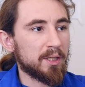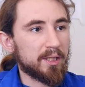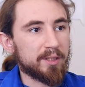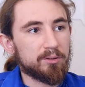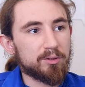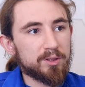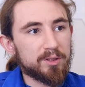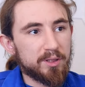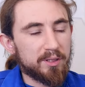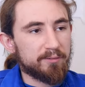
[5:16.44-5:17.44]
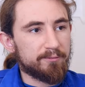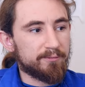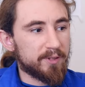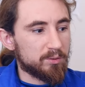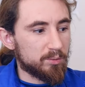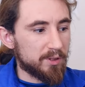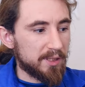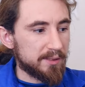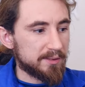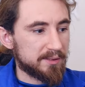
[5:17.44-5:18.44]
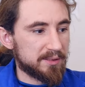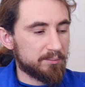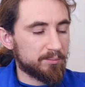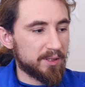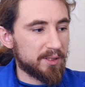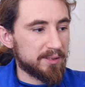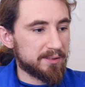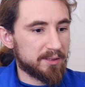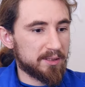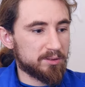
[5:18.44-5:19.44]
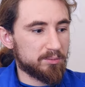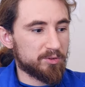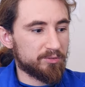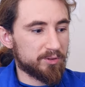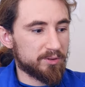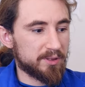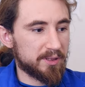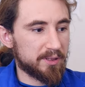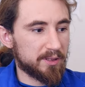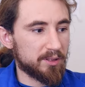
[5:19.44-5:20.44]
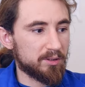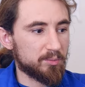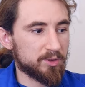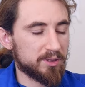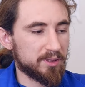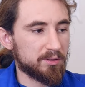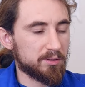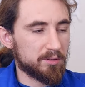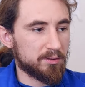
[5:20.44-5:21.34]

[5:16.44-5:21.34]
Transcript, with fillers: a jednocześnie fetura zabiera z nas obowiązek takiego mocnego